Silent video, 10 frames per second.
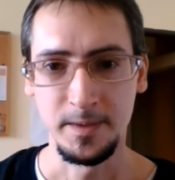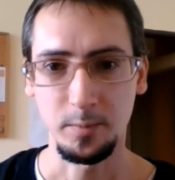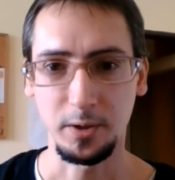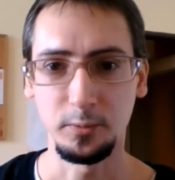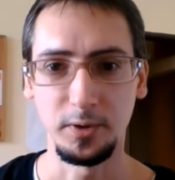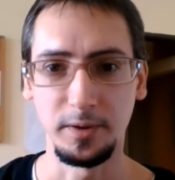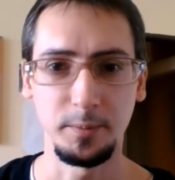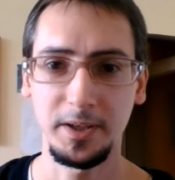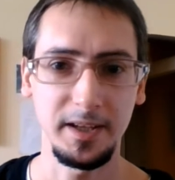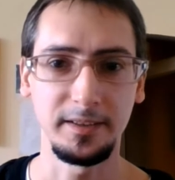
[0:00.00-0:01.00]
per cui,
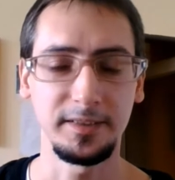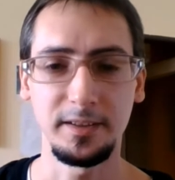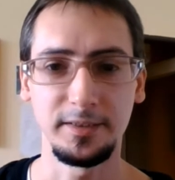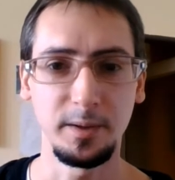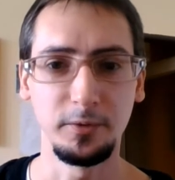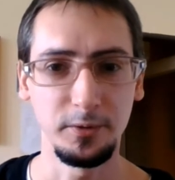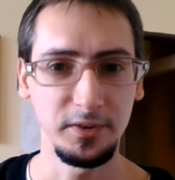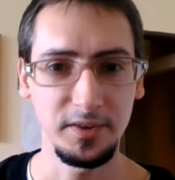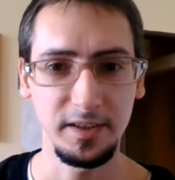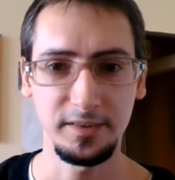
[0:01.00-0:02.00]
perché si, siamo noi
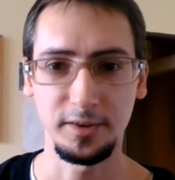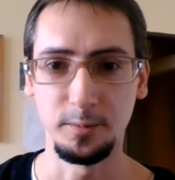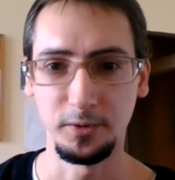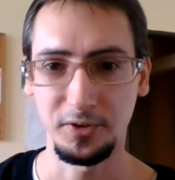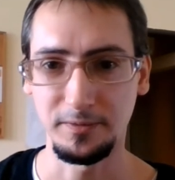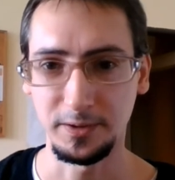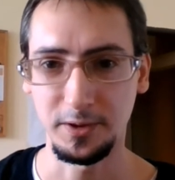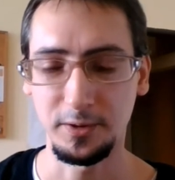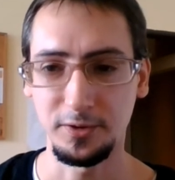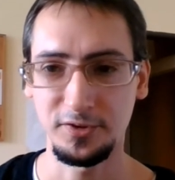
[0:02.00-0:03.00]
stessi come
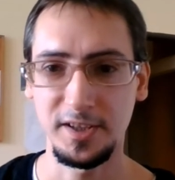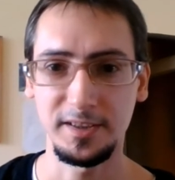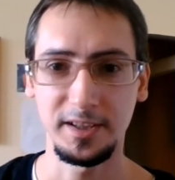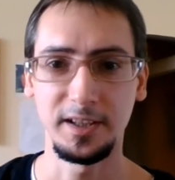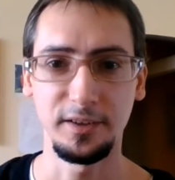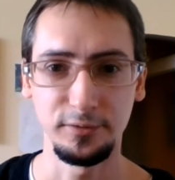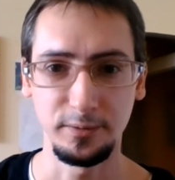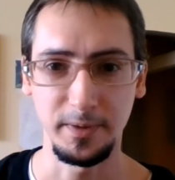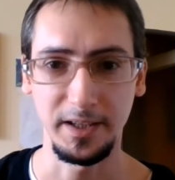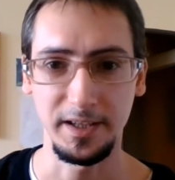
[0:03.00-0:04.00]
osservatori coscienti a dare
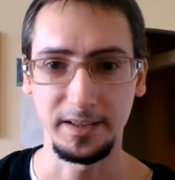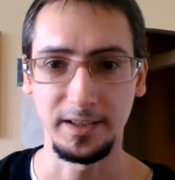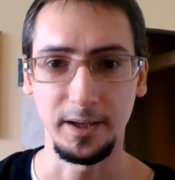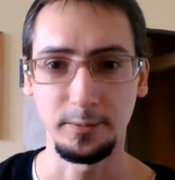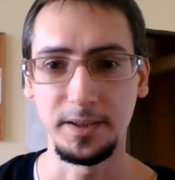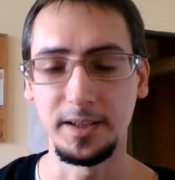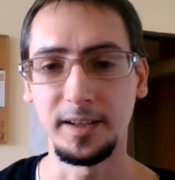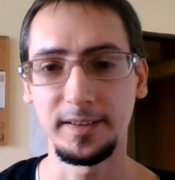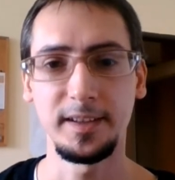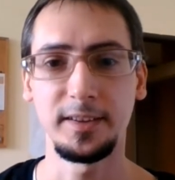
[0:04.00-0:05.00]
forma alla realtà, quindi in
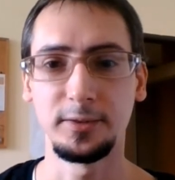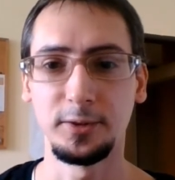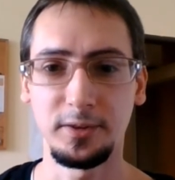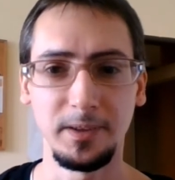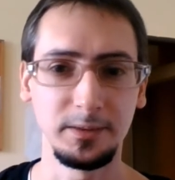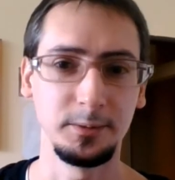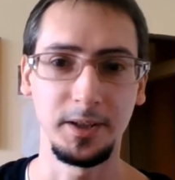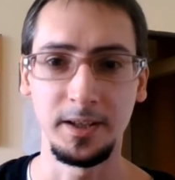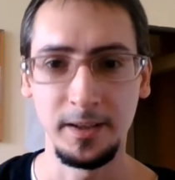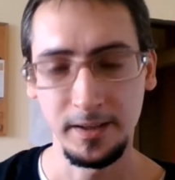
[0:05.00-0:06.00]
assenza di
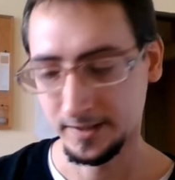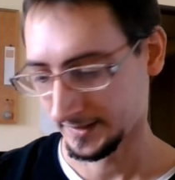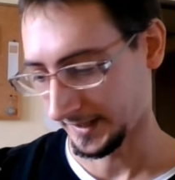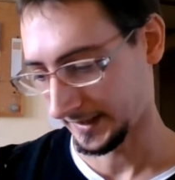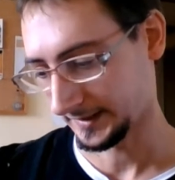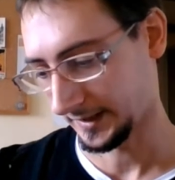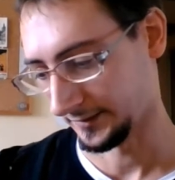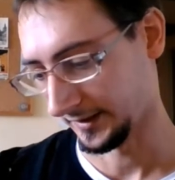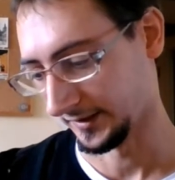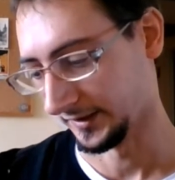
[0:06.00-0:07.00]
osservatori la realtà
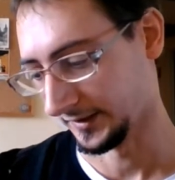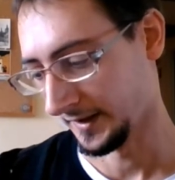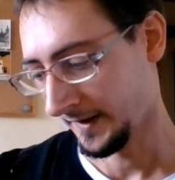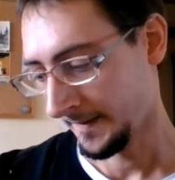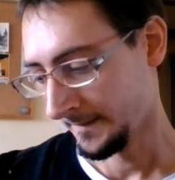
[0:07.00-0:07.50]
non esiste.